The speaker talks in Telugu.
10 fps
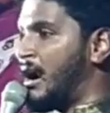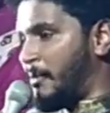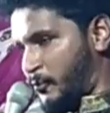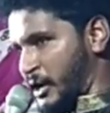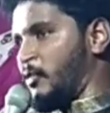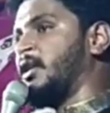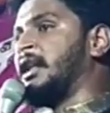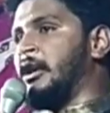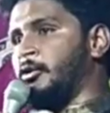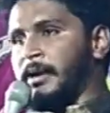అప్పుడే
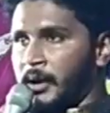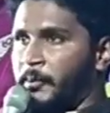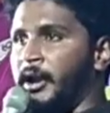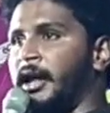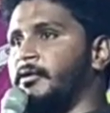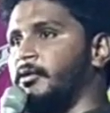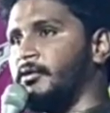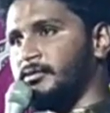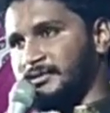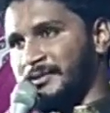ఉండాలి నువ్వు మరి అప్పుడు లేవు
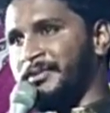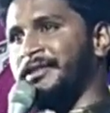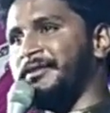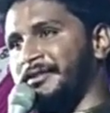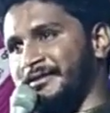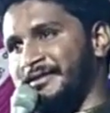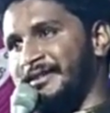చెప్పింది విను